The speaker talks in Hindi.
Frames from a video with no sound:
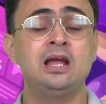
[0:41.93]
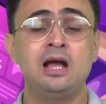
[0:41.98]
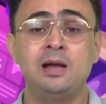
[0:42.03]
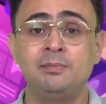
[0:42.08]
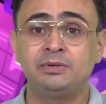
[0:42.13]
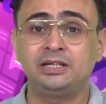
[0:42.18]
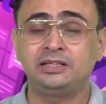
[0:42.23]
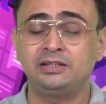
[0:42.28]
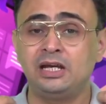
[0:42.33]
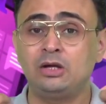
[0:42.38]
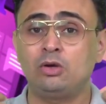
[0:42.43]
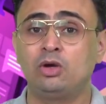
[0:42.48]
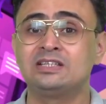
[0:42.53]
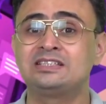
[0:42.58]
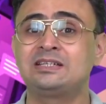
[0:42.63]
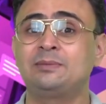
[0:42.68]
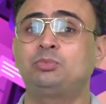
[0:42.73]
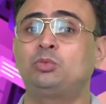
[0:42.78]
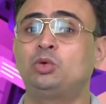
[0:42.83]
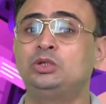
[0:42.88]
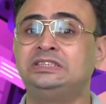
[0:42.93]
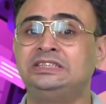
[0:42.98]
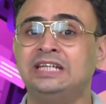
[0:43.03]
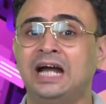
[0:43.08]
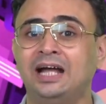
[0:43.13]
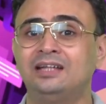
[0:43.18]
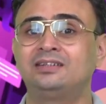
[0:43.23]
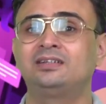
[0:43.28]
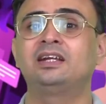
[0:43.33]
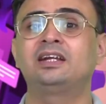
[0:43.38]
हम कितने कॉन्सेप्ट को
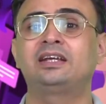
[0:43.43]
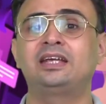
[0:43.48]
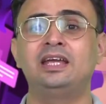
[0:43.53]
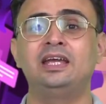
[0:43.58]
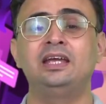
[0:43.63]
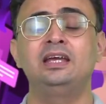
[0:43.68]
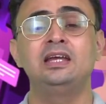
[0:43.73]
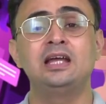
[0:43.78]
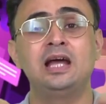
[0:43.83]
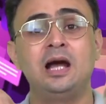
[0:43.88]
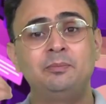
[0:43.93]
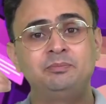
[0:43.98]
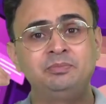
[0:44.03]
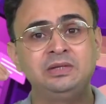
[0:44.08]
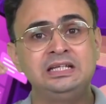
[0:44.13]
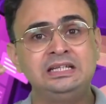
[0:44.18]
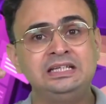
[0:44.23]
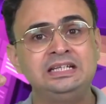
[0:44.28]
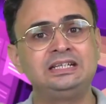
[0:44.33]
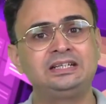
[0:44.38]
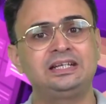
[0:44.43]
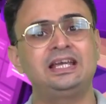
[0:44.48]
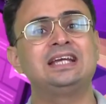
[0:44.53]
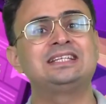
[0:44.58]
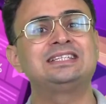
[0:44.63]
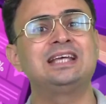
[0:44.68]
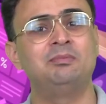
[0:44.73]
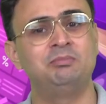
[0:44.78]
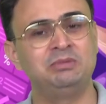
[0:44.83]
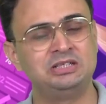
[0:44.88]
याद करके अपने नीट के
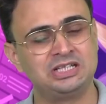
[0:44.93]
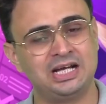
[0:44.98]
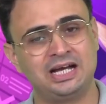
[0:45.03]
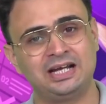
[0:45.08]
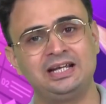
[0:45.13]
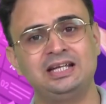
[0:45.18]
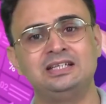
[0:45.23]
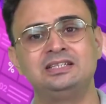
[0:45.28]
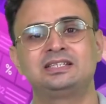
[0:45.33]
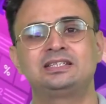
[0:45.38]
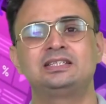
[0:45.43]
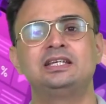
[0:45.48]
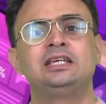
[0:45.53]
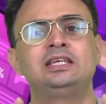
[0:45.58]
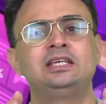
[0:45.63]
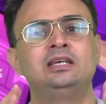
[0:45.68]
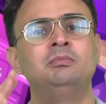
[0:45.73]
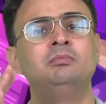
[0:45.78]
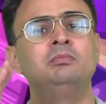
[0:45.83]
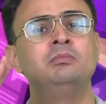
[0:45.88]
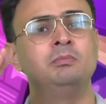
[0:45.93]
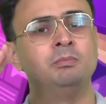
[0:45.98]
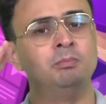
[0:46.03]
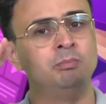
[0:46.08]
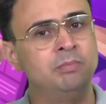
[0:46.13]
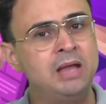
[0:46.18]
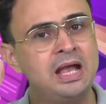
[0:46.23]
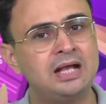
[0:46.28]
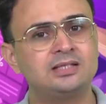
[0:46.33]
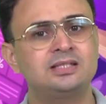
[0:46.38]
एग्ज़ाम में जा रहे हैं जिससे कि हम
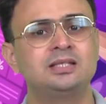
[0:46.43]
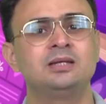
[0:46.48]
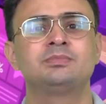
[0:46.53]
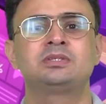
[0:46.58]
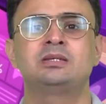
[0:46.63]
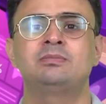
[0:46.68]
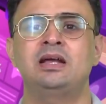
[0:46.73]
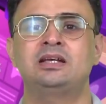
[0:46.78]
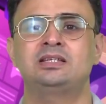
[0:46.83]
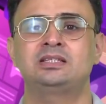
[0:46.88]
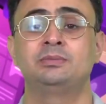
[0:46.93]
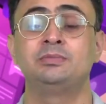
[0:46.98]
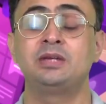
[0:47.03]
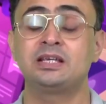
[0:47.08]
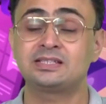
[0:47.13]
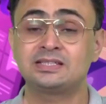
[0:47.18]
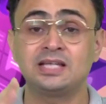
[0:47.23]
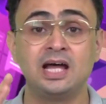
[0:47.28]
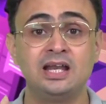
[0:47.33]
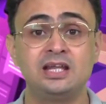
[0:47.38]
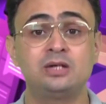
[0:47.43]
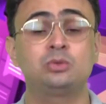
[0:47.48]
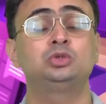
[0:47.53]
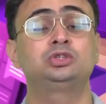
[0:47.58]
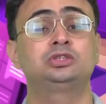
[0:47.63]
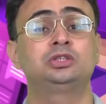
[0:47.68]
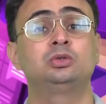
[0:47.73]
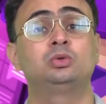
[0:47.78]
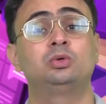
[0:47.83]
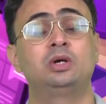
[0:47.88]
मैक्सिमम से मैक्सिमम या सारे
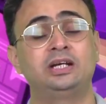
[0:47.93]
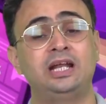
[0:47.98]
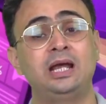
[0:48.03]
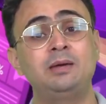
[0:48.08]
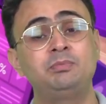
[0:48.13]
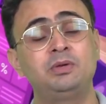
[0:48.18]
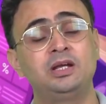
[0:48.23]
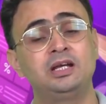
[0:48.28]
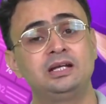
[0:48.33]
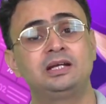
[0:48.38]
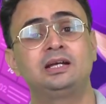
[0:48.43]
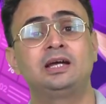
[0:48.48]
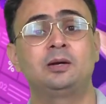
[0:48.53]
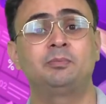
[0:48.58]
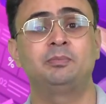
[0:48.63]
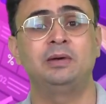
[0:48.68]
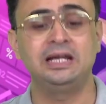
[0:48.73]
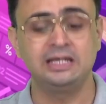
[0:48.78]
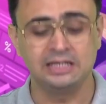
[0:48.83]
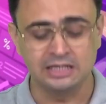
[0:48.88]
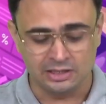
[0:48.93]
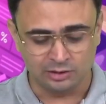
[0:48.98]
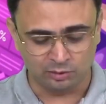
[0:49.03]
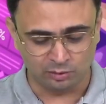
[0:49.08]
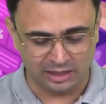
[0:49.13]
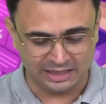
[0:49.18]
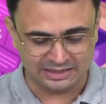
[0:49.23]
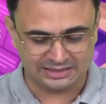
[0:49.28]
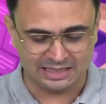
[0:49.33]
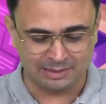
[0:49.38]
क्वेश्चन को अटेम्प्ट कर पाए
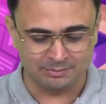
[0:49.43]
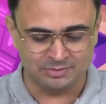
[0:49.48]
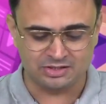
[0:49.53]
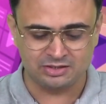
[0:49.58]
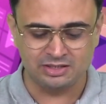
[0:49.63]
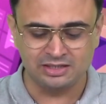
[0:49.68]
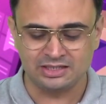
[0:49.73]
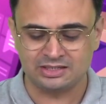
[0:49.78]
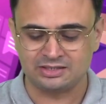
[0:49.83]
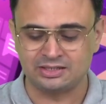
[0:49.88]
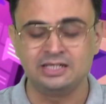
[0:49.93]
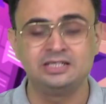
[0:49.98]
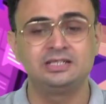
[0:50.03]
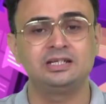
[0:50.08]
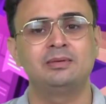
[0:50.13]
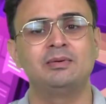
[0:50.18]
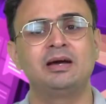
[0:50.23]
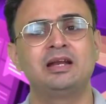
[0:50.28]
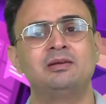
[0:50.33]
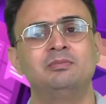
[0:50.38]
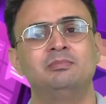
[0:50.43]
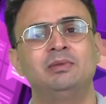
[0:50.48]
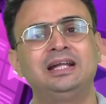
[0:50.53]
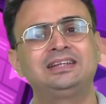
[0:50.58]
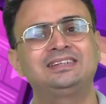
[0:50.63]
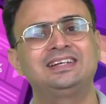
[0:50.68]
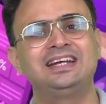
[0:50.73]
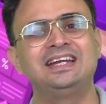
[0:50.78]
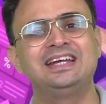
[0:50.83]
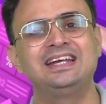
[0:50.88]
तो आज केमिस्ट्री की स्टडीज के बारे में
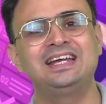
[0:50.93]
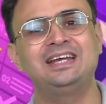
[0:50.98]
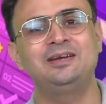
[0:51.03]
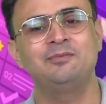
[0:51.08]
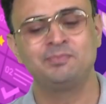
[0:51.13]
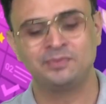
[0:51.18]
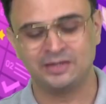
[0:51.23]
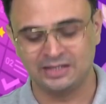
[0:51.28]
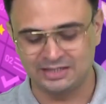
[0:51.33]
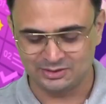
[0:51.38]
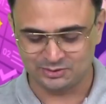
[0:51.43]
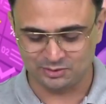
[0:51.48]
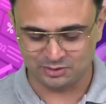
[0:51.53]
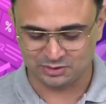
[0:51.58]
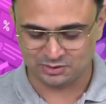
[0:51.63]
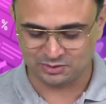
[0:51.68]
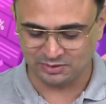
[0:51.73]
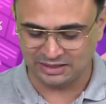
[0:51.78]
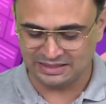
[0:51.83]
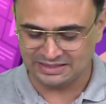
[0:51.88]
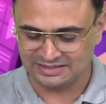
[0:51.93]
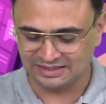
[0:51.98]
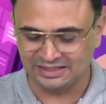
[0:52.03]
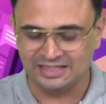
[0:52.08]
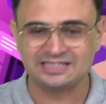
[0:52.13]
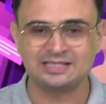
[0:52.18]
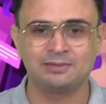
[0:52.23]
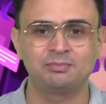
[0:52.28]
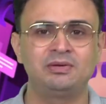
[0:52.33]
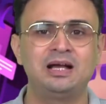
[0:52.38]
बात करेंगे सो स्टूडेंट
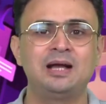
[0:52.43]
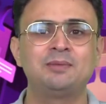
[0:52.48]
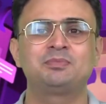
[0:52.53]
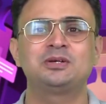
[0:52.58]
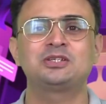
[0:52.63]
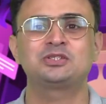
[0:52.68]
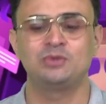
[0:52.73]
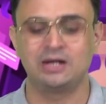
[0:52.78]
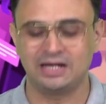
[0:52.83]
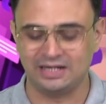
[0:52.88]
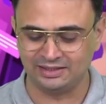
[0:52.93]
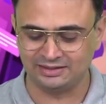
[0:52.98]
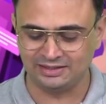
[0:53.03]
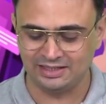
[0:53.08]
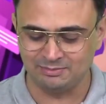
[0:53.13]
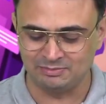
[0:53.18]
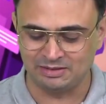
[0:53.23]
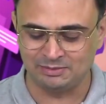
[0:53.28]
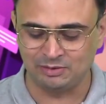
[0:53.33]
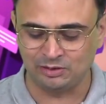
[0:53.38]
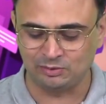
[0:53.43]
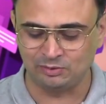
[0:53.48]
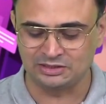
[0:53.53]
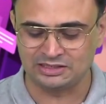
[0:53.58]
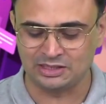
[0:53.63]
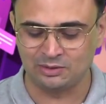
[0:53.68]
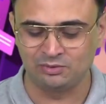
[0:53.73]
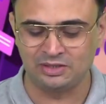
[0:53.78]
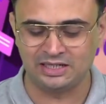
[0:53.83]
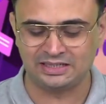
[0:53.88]
चलिए सबका आपका स्वागत है मैं बिल्कुल
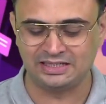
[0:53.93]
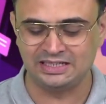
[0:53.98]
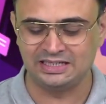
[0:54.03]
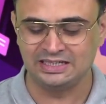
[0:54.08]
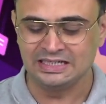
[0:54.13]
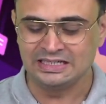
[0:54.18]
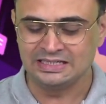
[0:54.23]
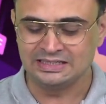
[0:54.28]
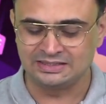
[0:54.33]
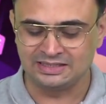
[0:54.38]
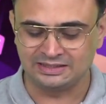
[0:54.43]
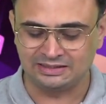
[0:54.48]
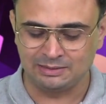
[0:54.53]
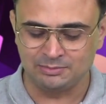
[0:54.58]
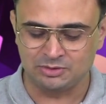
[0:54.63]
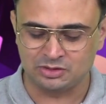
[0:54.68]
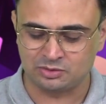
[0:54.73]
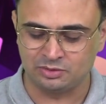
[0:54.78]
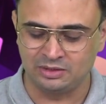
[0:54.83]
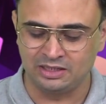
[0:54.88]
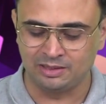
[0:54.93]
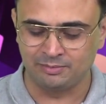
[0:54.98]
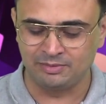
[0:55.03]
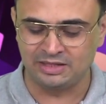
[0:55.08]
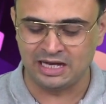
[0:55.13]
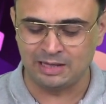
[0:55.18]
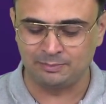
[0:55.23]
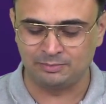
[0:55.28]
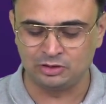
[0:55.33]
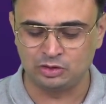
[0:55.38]
चाहूंगा कि जितने भी स्टूडेंट
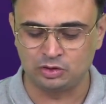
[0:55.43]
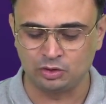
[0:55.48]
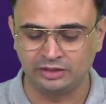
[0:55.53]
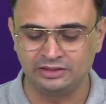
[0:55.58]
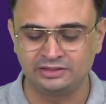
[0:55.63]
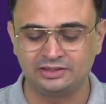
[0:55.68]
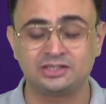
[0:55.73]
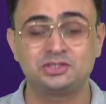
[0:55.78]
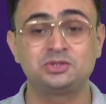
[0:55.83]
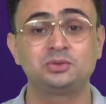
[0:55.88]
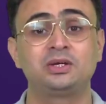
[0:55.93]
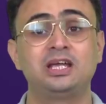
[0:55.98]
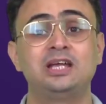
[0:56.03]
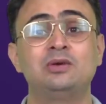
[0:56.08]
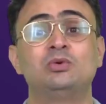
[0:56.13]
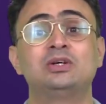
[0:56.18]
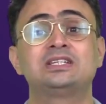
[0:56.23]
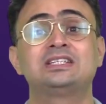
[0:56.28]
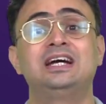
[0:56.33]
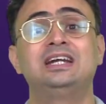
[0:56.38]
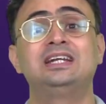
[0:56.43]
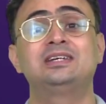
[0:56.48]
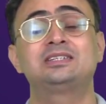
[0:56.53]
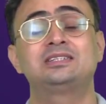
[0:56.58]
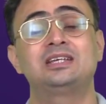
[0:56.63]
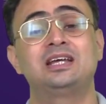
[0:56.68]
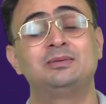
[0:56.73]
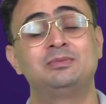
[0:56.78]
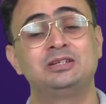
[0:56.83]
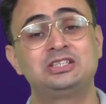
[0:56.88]
हमें यहाँ पे ज्वाइन कर चुके हैं वो सारे
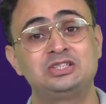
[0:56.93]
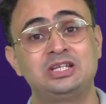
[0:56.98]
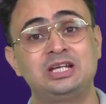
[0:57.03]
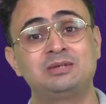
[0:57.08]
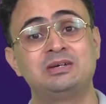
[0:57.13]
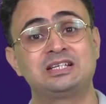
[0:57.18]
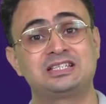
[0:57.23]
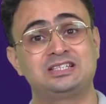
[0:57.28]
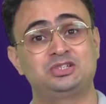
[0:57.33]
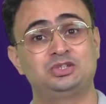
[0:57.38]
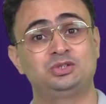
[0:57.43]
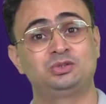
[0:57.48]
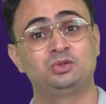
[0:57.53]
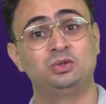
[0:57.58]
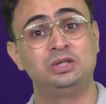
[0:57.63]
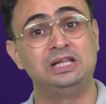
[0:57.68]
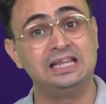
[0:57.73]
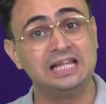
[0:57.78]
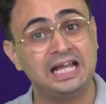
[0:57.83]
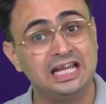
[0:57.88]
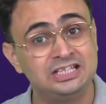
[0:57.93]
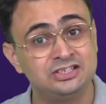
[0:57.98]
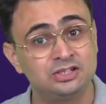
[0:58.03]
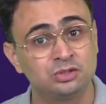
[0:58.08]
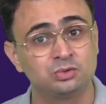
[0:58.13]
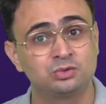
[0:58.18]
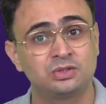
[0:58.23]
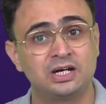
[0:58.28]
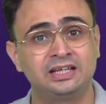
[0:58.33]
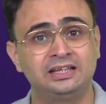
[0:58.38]
सारे बच्चे एक बार सेशन को लाइक
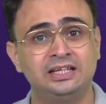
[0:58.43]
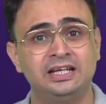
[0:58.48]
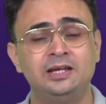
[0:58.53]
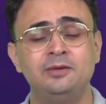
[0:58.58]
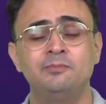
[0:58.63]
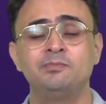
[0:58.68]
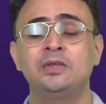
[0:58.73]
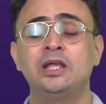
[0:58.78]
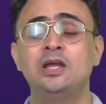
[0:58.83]
जरूर कर दें